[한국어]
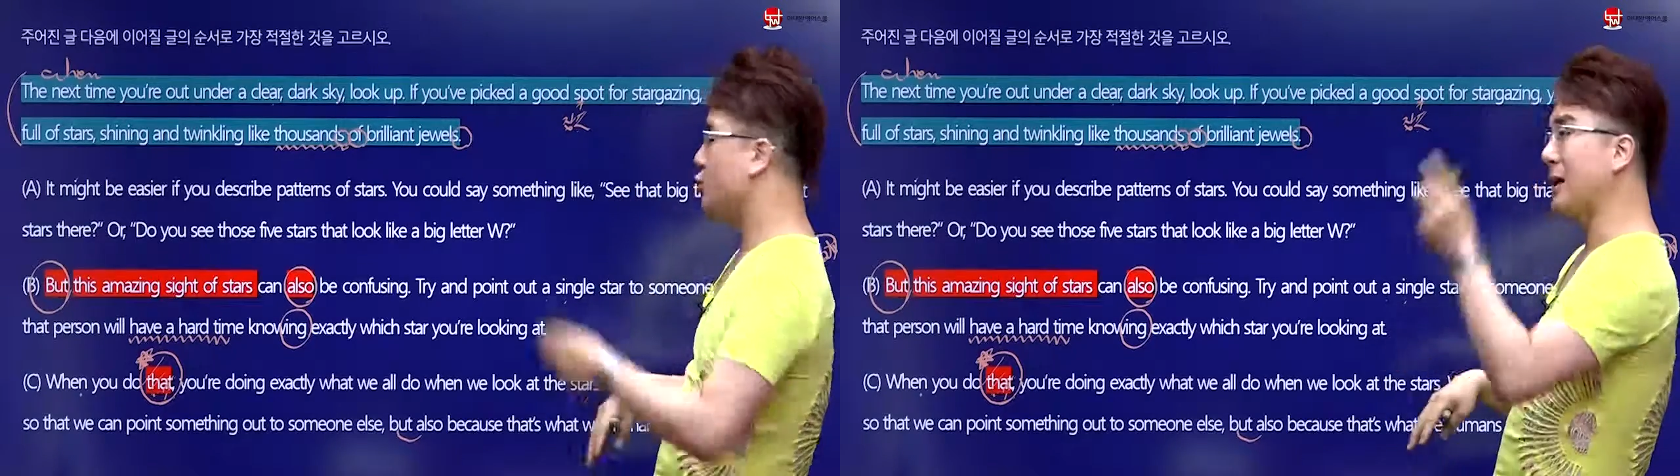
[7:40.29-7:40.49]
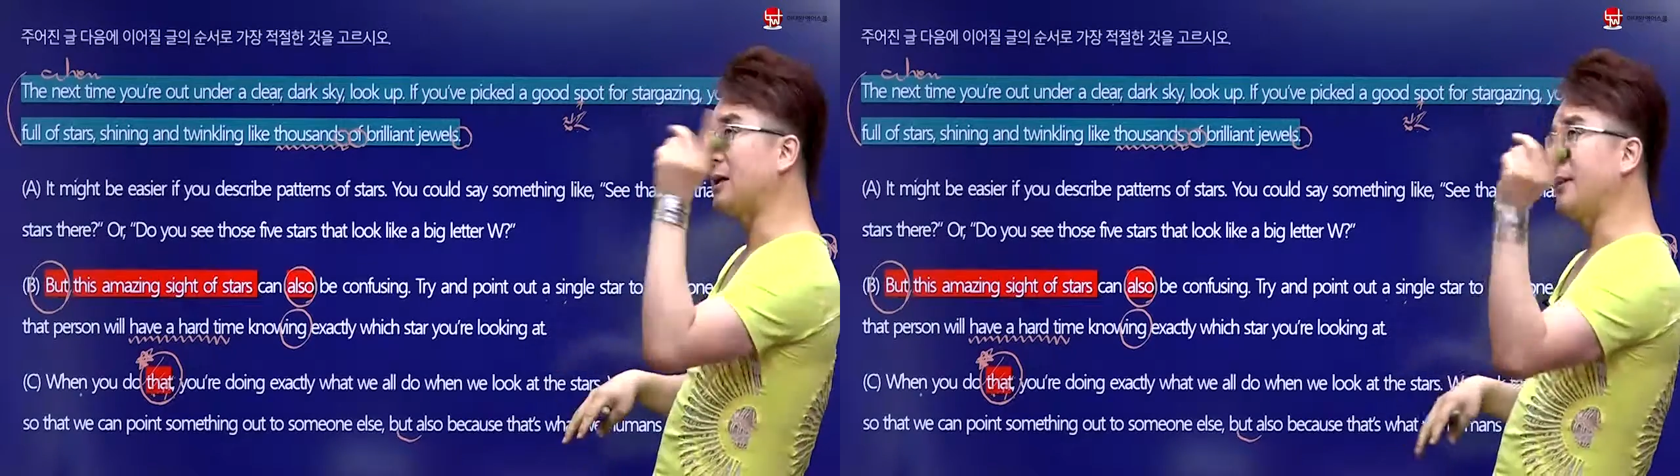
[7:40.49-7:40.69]

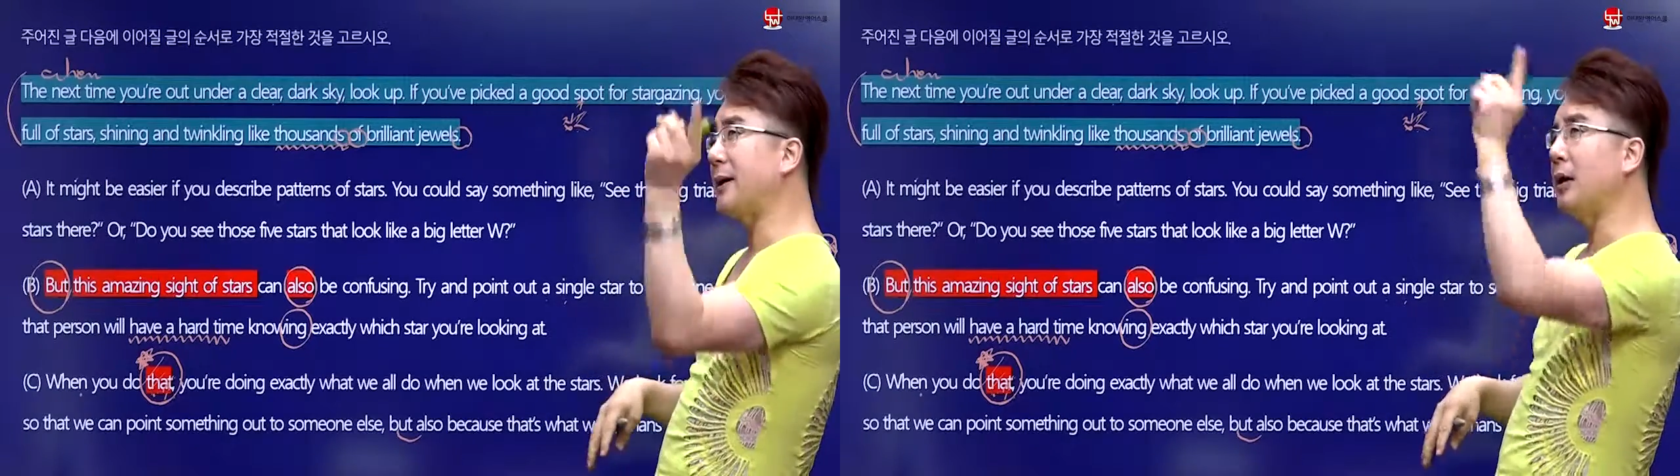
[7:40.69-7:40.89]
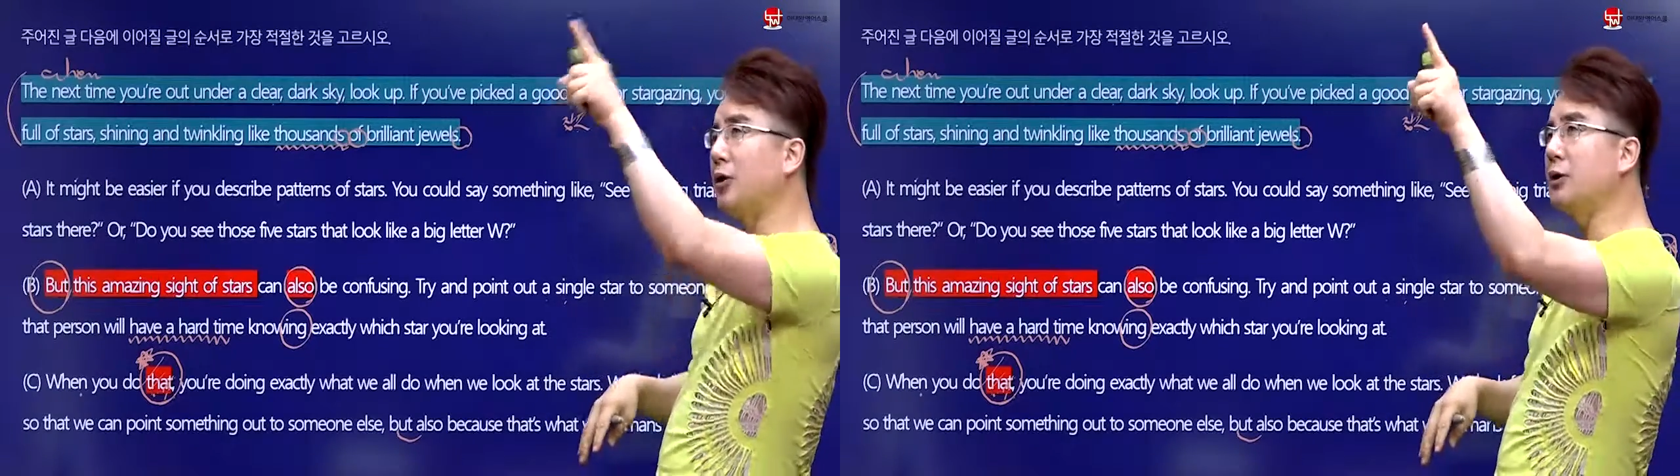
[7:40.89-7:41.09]

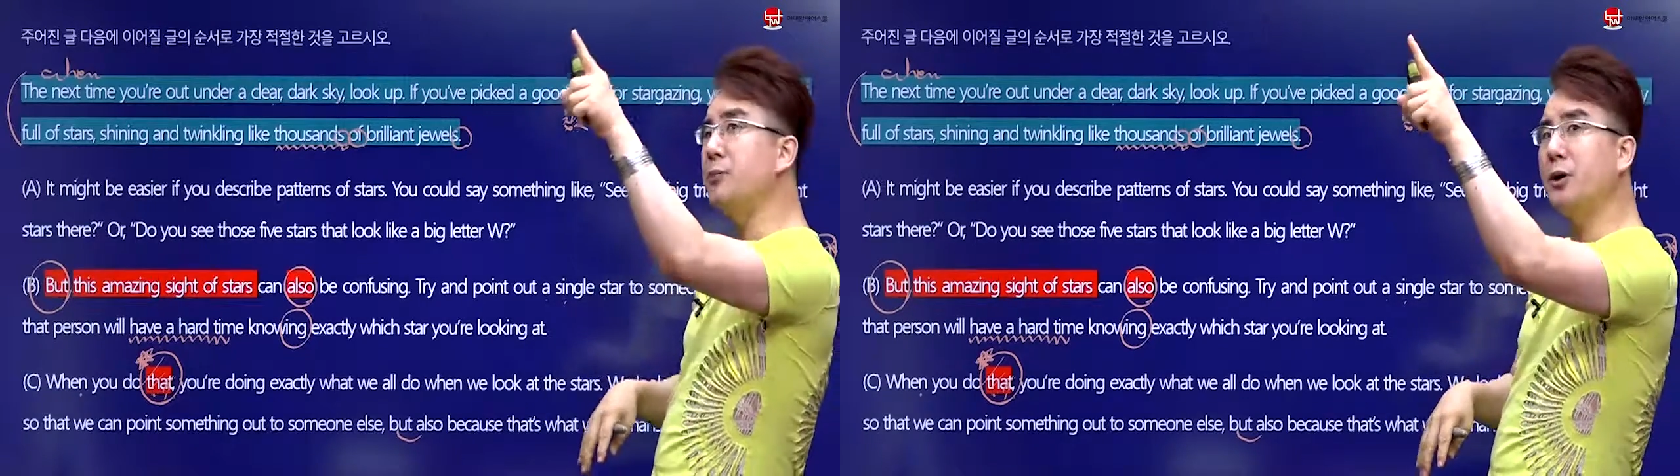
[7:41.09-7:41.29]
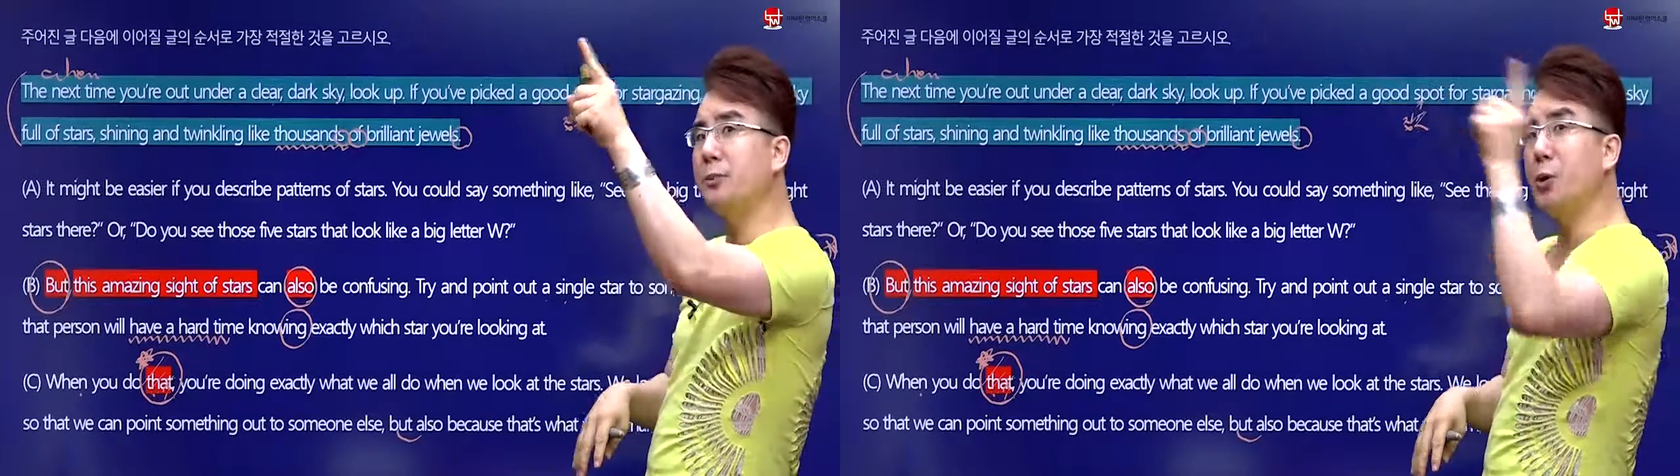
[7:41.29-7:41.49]
상대방이
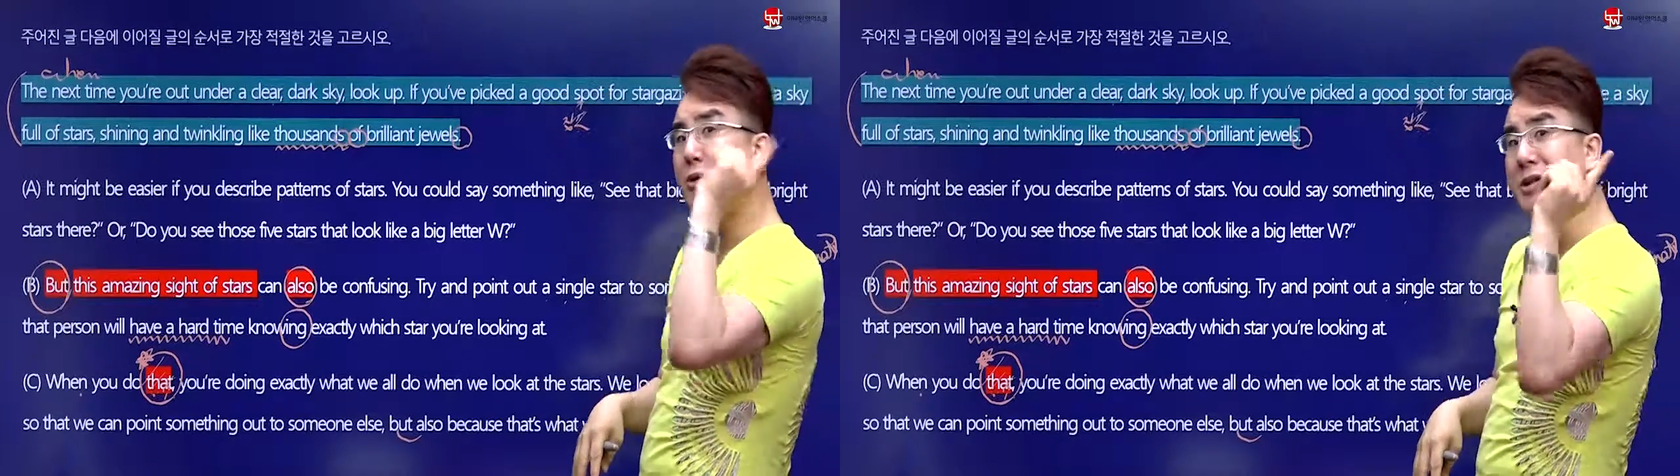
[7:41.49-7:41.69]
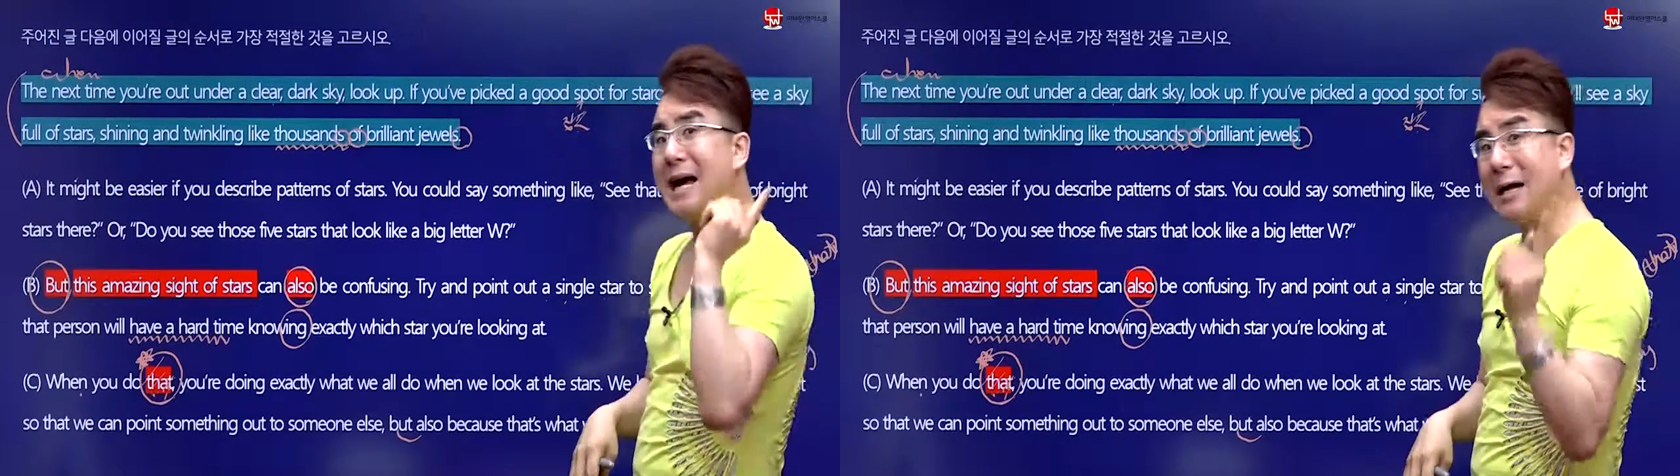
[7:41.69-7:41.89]
어떤 별을
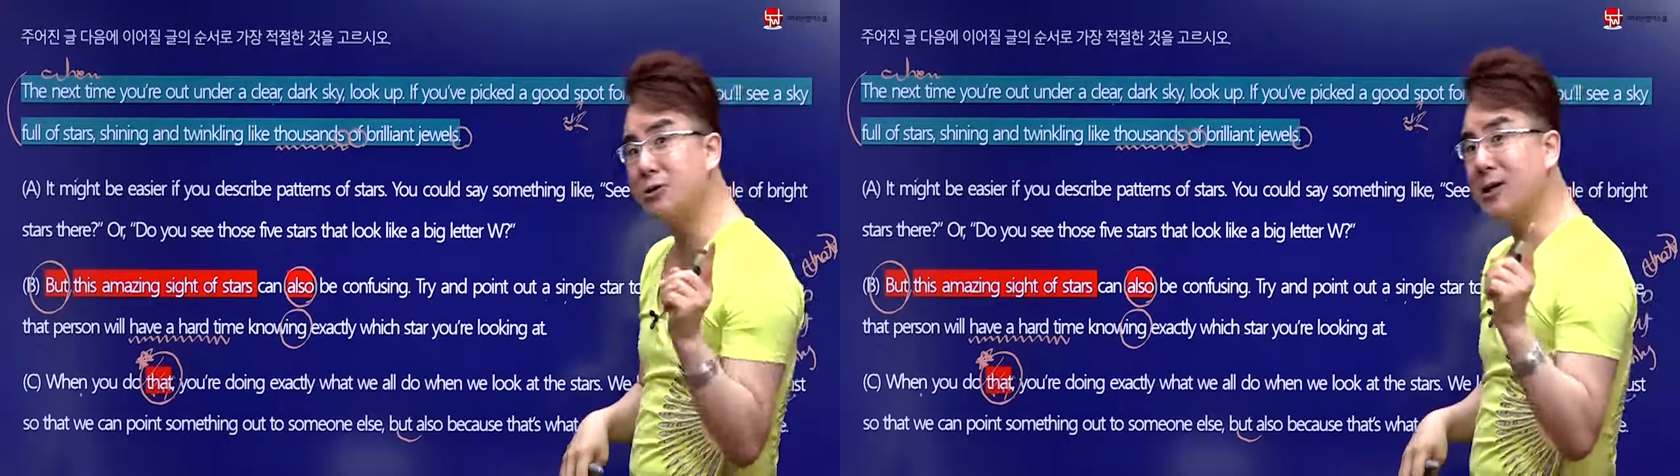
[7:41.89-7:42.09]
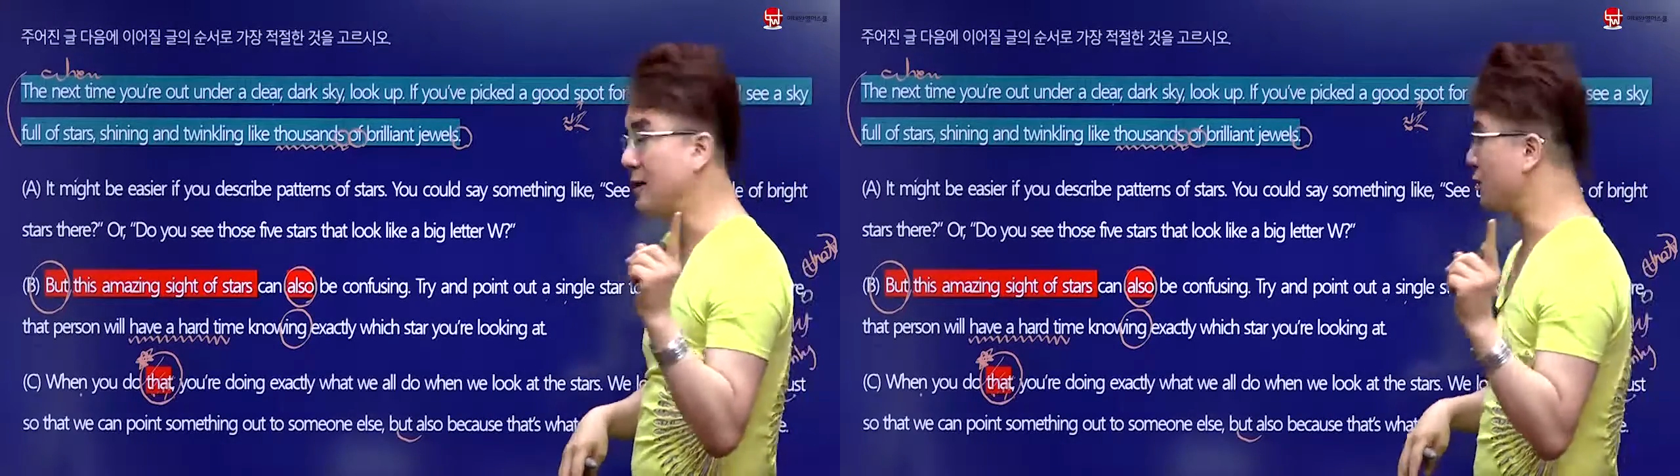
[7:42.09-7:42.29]
보고 있는지 알
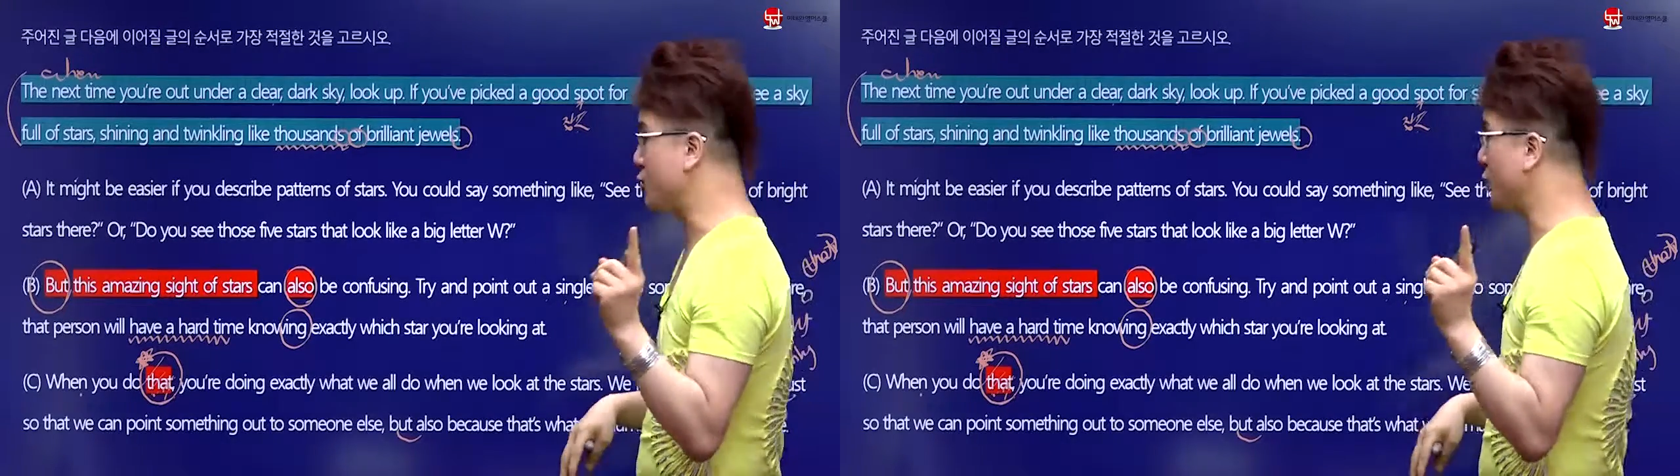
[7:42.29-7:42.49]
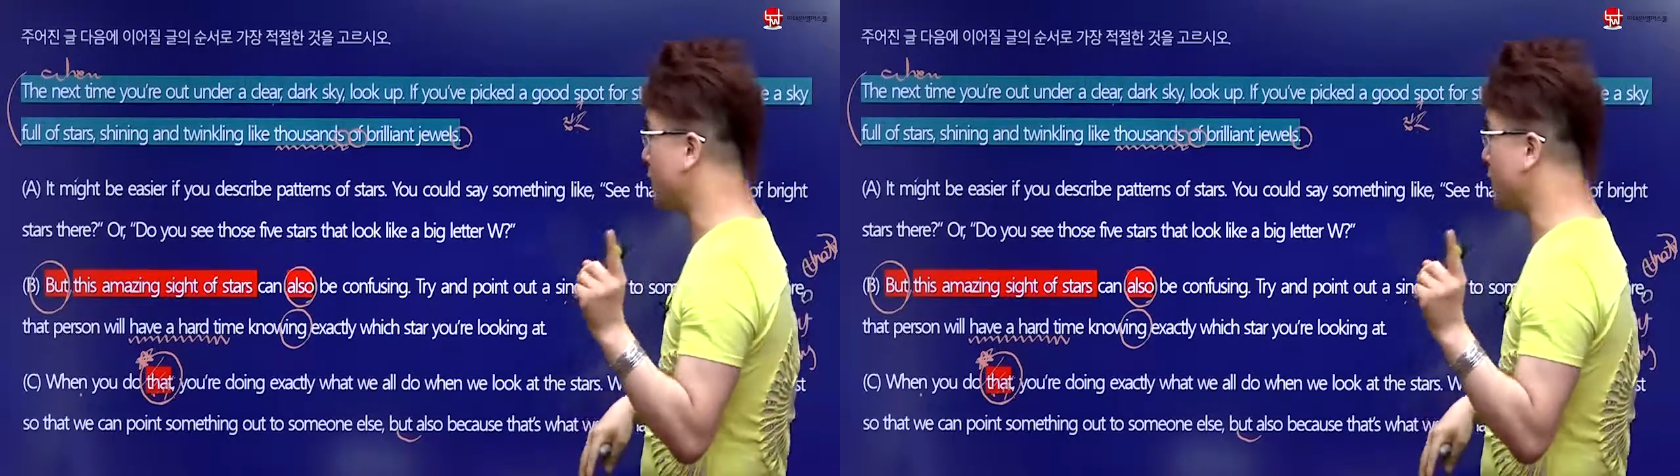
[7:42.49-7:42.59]
수 있다는 거죠.